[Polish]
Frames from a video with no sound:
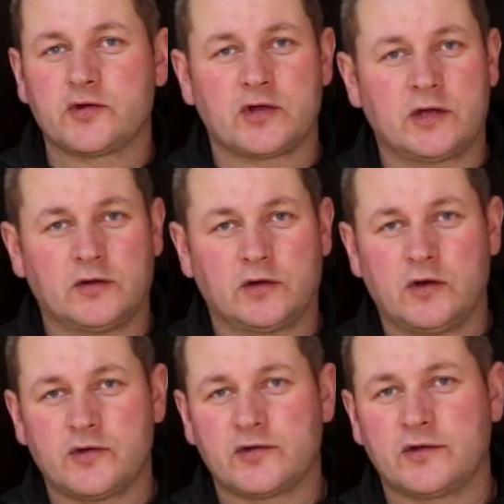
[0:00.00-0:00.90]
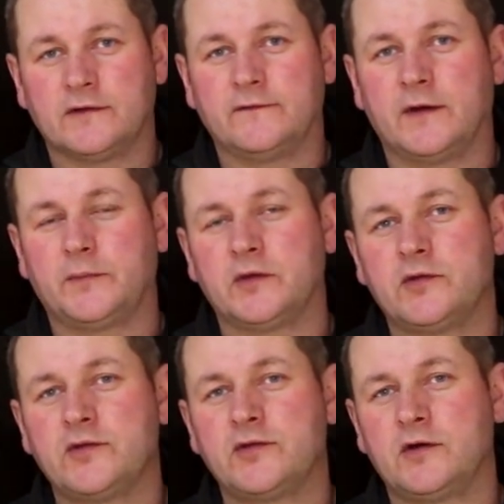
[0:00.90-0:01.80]
szerokości
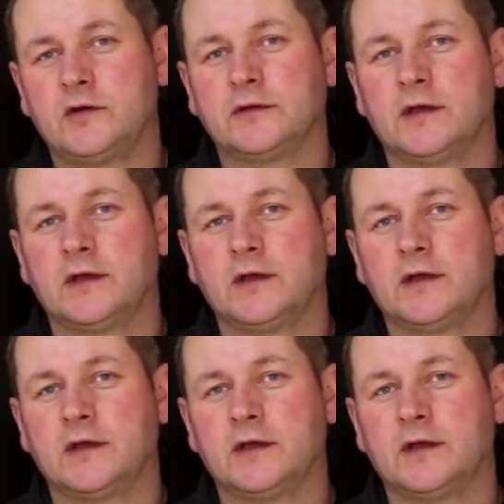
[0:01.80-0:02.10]
2,50,